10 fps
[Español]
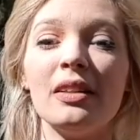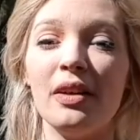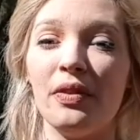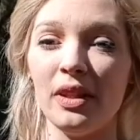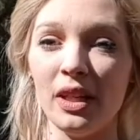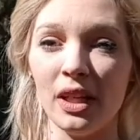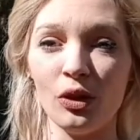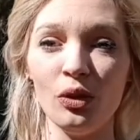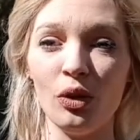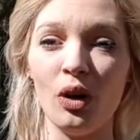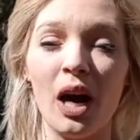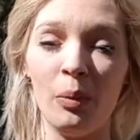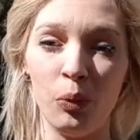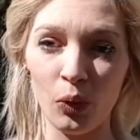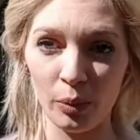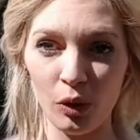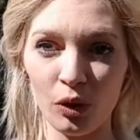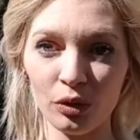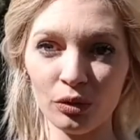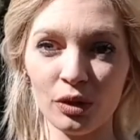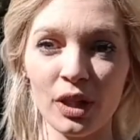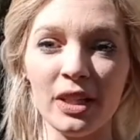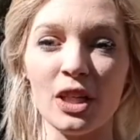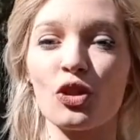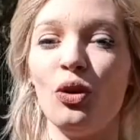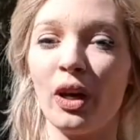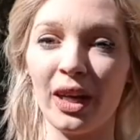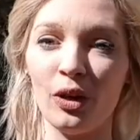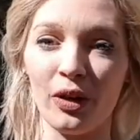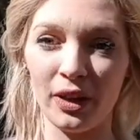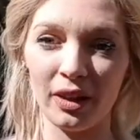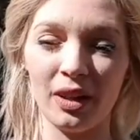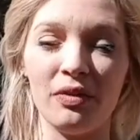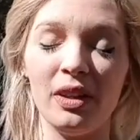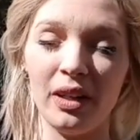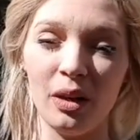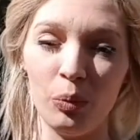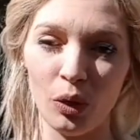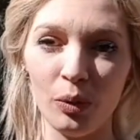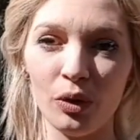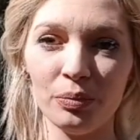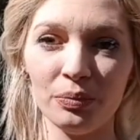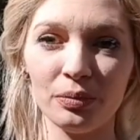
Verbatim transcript: defendiendo al pueblo, y eso es lo que quiero hacer, defender el pueblo.